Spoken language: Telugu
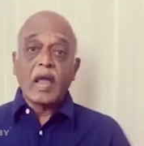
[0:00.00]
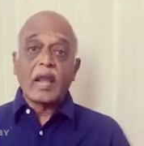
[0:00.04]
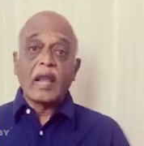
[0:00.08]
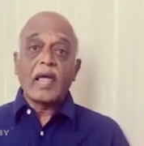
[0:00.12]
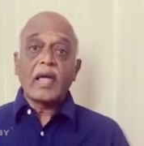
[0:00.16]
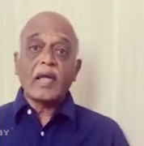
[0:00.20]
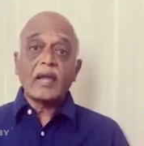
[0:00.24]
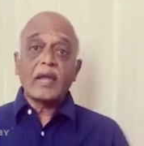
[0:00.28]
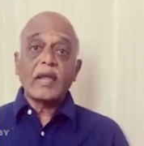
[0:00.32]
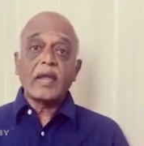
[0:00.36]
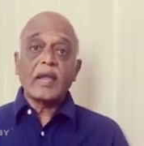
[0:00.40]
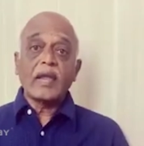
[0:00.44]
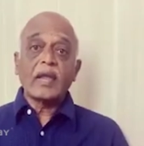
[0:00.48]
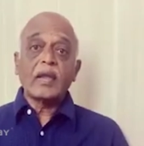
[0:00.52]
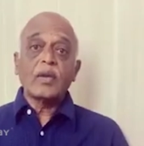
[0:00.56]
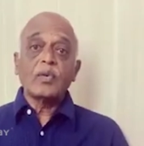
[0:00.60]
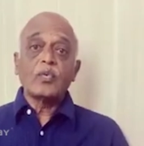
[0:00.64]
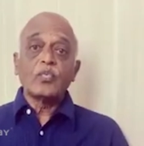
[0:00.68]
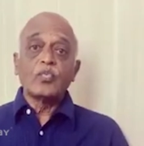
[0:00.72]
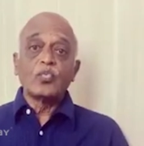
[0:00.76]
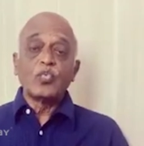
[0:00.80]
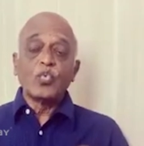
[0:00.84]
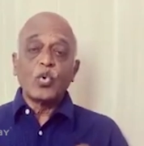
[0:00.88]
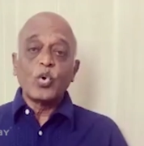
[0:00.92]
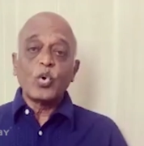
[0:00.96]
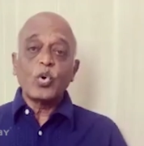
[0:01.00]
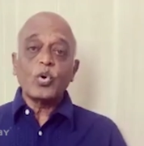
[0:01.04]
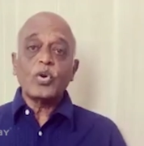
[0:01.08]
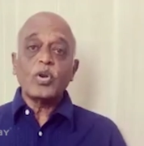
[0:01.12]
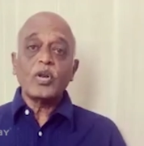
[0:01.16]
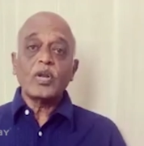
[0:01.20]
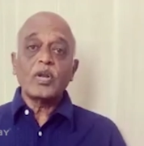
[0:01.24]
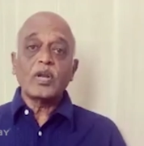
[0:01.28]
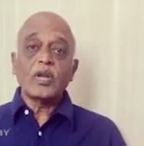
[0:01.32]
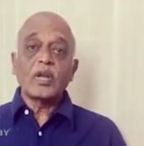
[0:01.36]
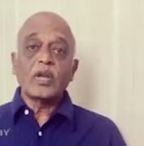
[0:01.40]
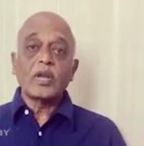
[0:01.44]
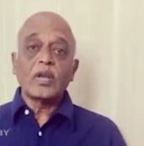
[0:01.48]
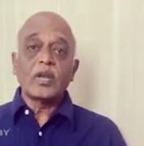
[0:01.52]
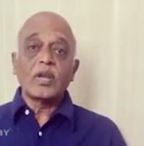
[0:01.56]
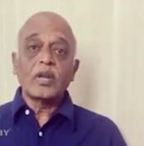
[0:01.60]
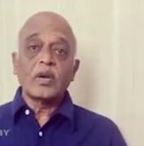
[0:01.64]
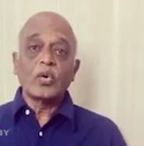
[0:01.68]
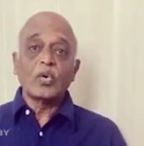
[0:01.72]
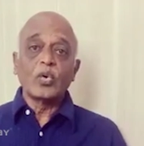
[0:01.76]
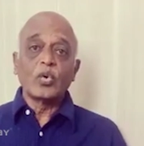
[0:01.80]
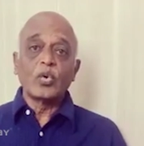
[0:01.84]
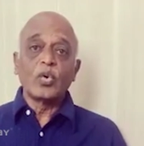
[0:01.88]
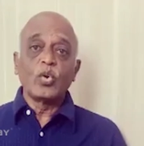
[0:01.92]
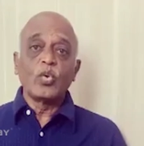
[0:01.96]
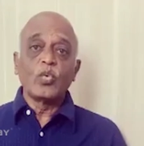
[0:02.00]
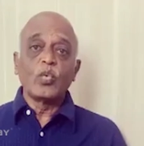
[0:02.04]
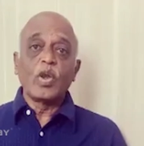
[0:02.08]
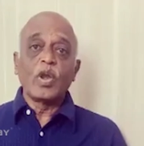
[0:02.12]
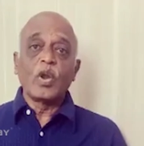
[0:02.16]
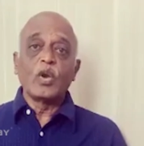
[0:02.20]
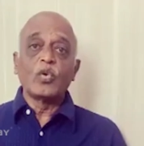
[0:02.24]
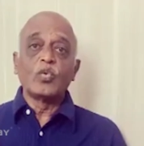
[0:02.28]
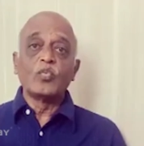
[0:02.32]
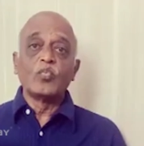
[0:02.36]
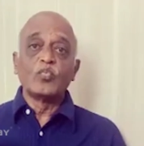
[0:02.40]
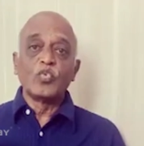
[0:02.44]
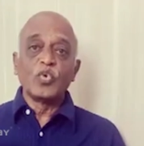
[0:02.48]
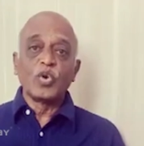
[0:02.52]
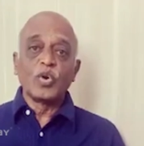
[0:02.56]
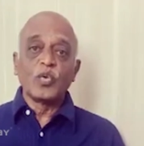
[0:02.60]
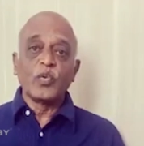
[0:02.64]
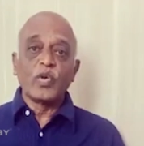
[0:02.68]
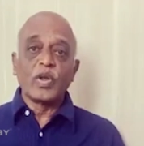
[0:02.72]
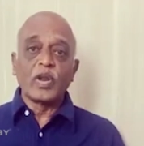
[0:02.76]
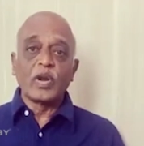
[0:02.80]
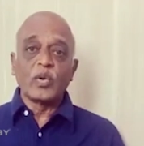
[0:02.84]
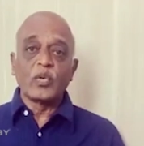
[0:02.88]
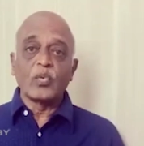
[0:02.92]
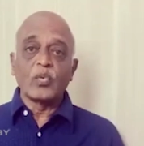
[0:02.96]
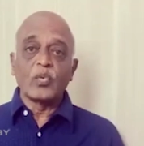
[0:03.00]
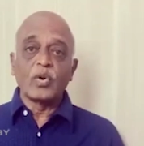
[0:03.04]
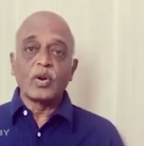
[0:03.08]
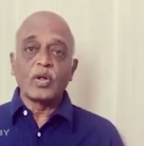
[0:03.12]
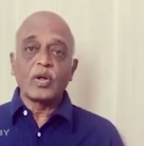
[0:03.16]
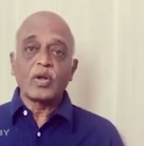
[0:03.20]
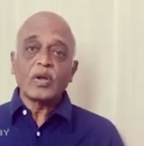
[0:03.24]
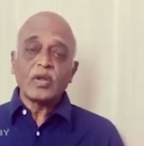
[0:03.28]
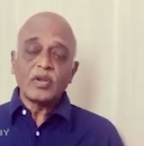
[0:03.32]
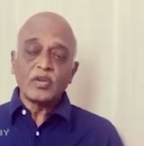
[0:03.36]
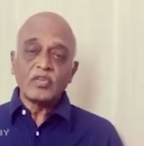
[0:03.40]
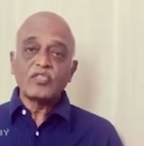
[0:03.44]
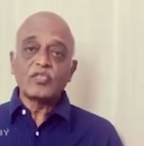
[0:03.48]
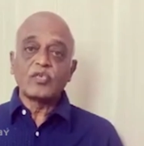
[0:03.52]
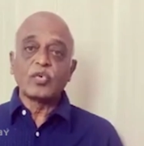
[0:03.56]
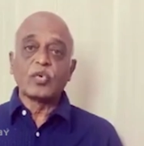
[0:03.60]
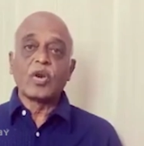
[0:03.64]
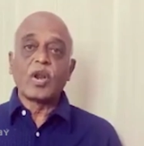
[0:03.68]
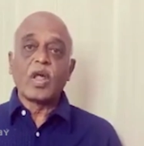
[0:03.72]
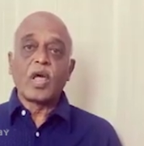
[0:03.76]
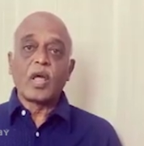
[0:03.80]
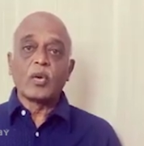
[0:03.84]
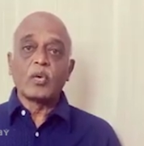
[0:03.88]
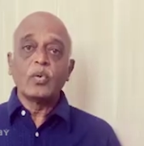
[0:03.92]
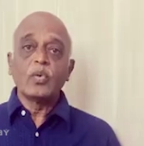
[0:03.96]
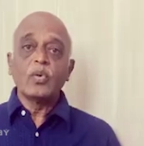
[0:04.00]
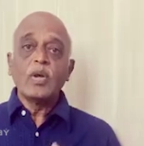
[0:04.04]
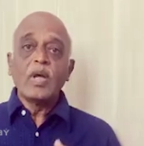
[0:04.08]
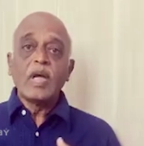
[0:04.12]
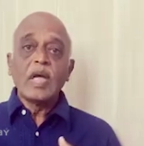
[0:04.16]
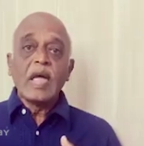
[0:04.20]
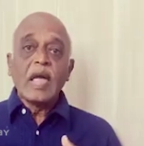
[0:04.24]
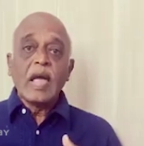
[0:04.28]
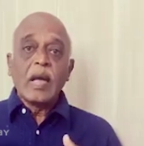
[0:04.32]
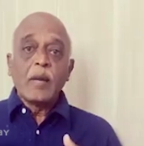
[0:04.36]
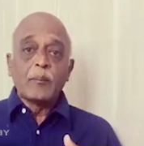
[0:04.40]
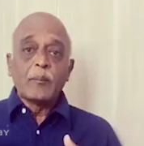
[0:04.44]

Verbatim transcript: అలాగే ఓటుకి రెండు వేలు మూడు వేలు కూడా ఇస్తున్నారు